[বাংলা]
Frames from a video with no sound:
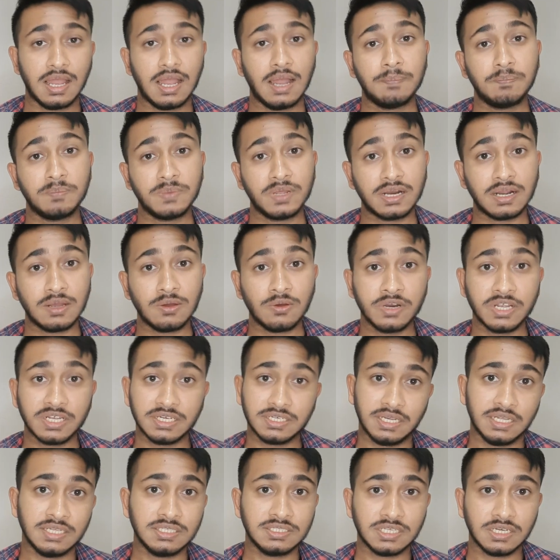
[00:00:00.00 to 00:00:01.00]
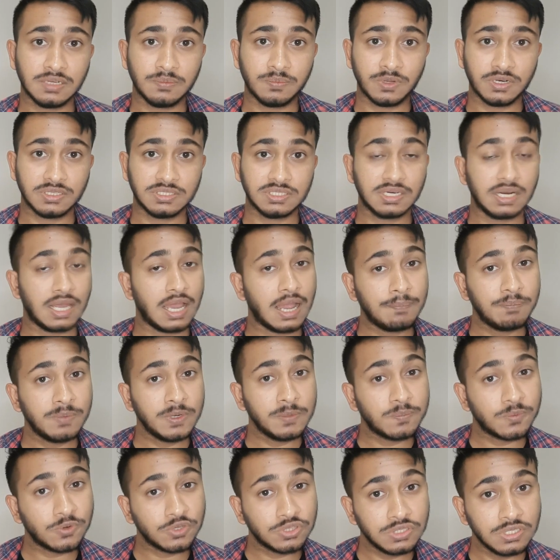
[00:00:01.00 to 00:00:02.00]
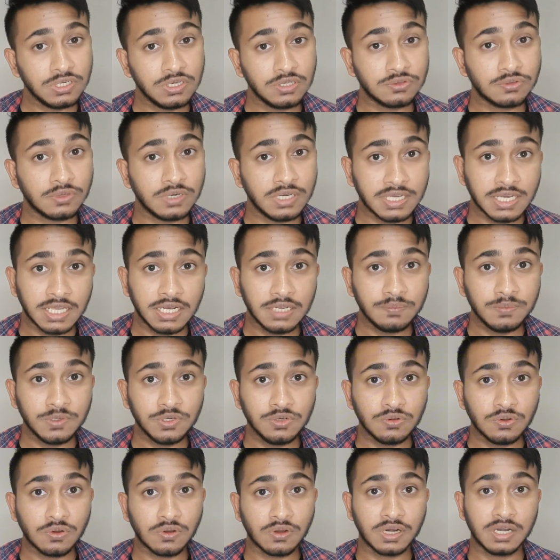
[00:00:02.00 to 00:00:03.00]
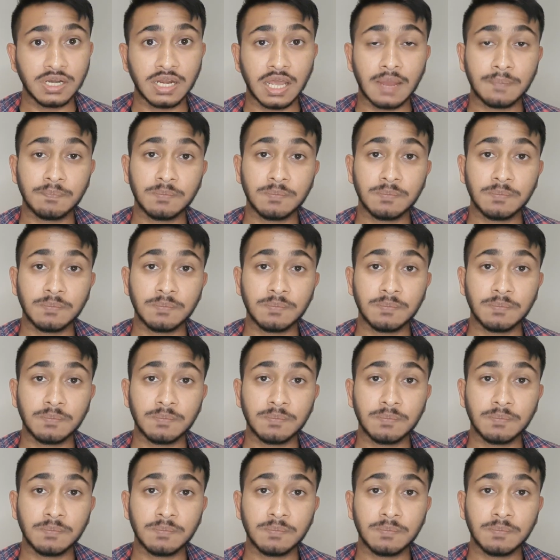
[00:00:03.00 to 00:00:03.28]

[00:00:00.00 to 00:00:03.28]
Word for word: আপনারা অনেক টেনশনে পড়ে যান আপনি প্রতিনিয়ত লিগালি বিরু করেন